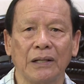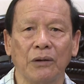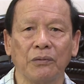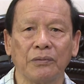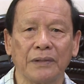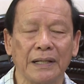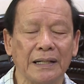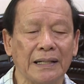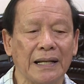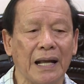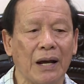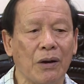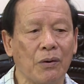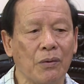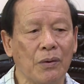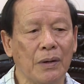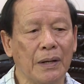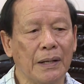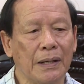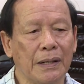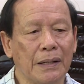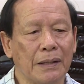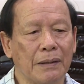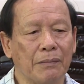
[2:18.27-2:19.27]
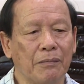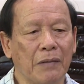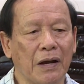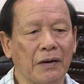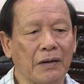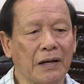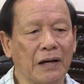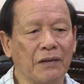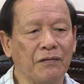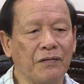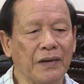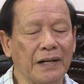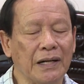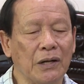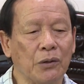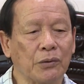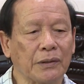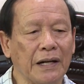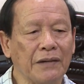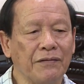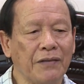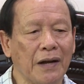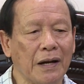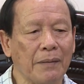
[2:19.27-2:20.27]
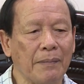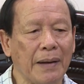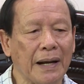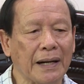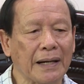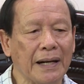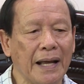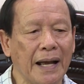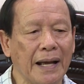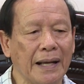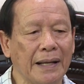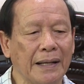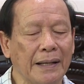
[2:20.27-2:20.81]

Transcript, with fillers: thông tin nào mình cần phải đấu tranh phản bác lại.